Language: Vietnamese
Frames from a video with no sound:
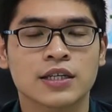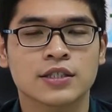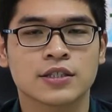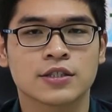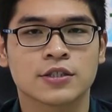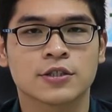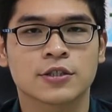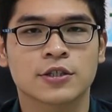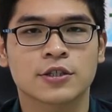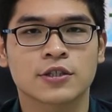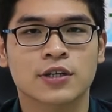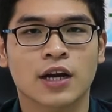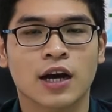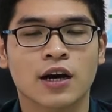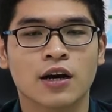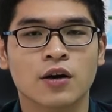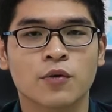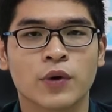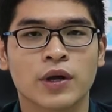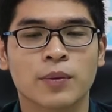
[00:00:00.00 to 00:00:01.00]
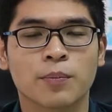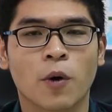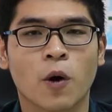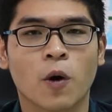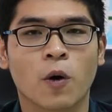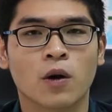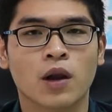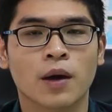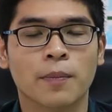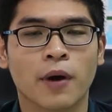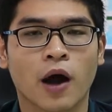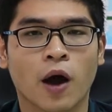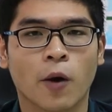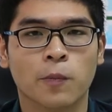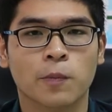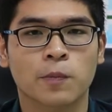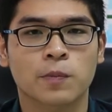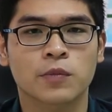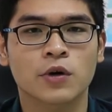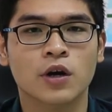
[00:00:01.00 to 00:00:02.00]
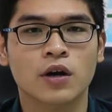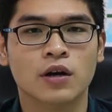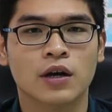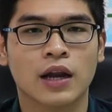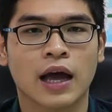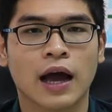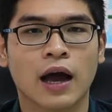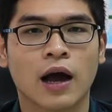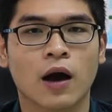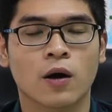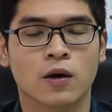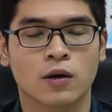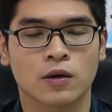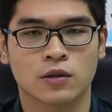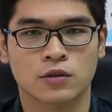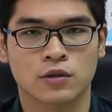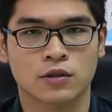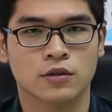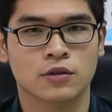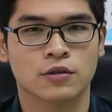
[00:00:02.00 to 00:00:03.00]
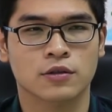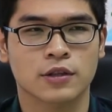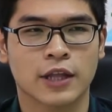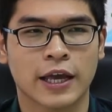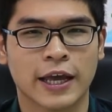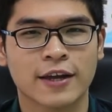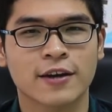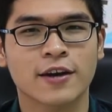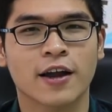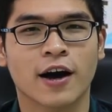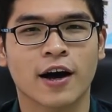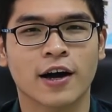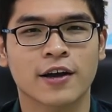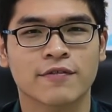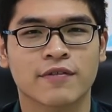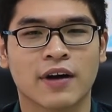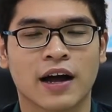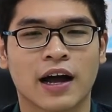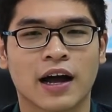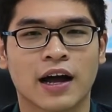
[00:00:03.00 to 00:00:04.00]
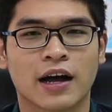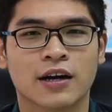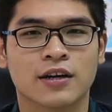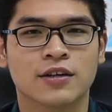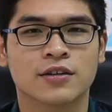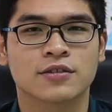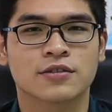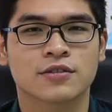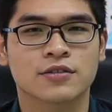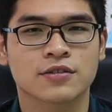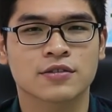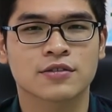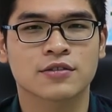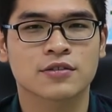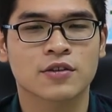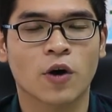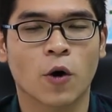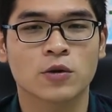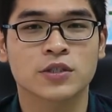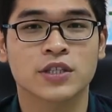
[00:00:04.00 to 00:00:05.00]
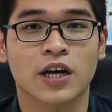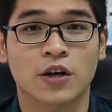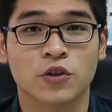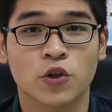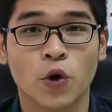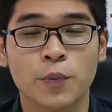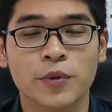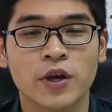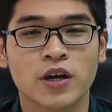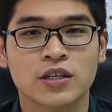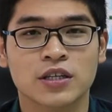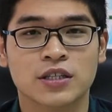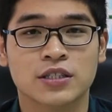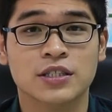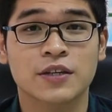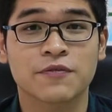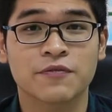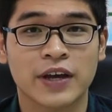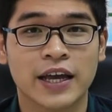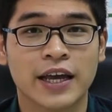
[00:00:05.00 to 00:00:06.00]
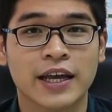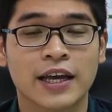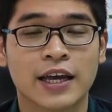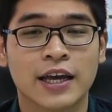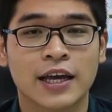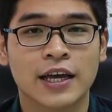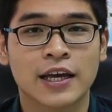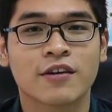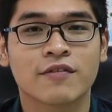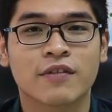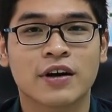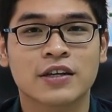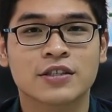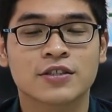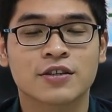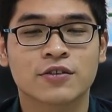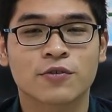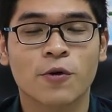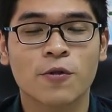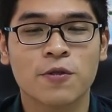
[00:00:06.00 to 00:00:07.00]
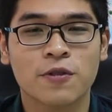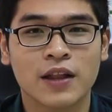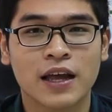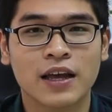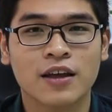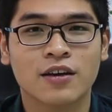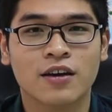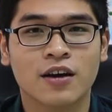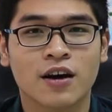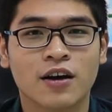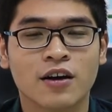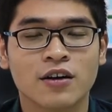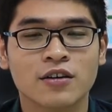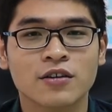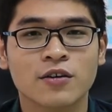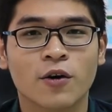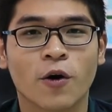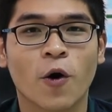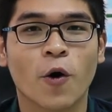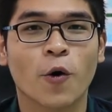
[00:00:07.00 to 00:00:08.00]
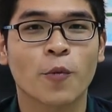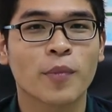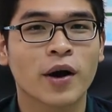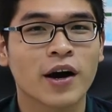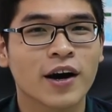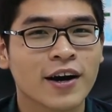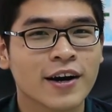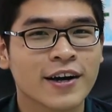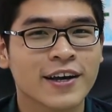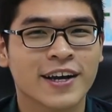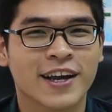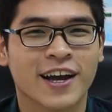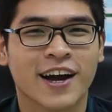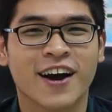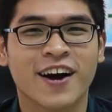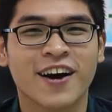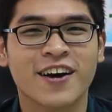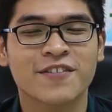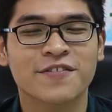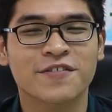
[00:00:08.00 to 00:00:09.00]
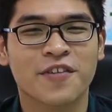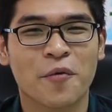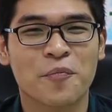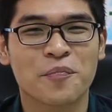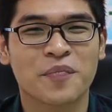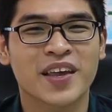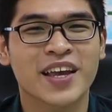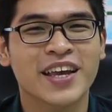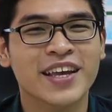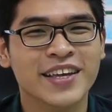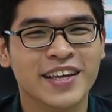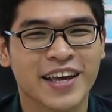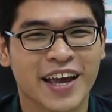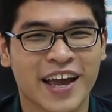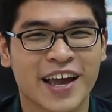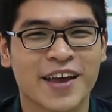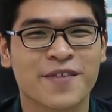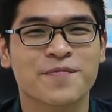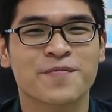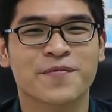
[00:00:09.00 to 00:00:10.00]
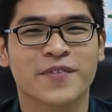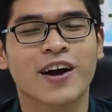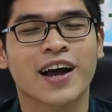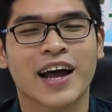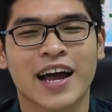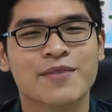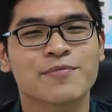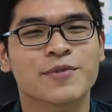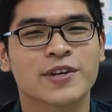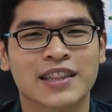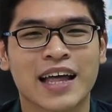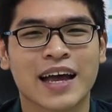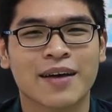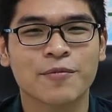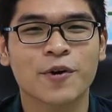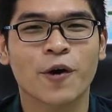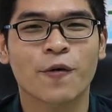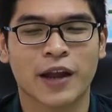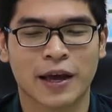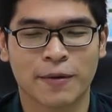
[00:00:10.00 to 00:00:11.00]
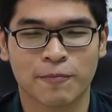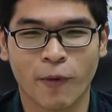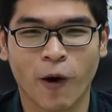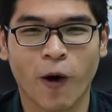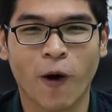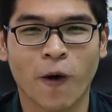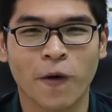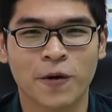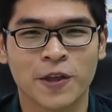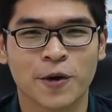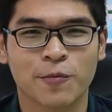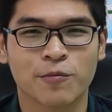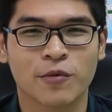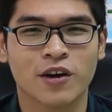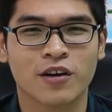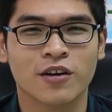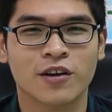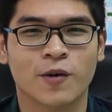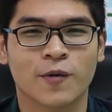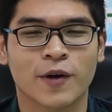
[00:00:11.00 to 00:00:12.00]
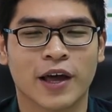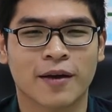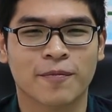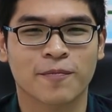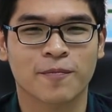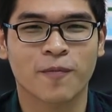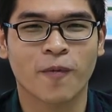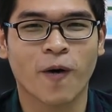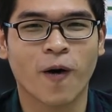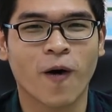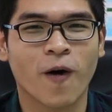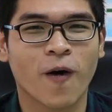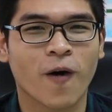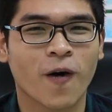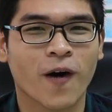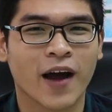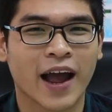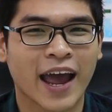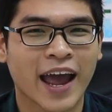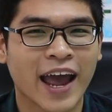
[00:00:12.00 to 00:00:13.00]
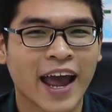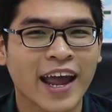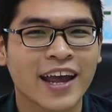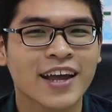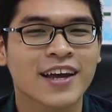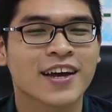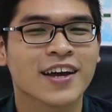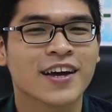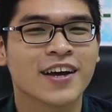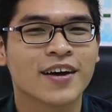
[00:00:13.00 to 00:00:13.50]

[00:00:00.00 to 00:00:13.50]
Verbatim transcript: cái trường đó quy mô lớp học rất là tiện lợi và hỗ trợ tốt nhất cho sinh viên và trường Northsec có hồ bơi, có phòng thí nghiệm, có 28 câu lạc bộ, trong đó có câu lạc bộ hát,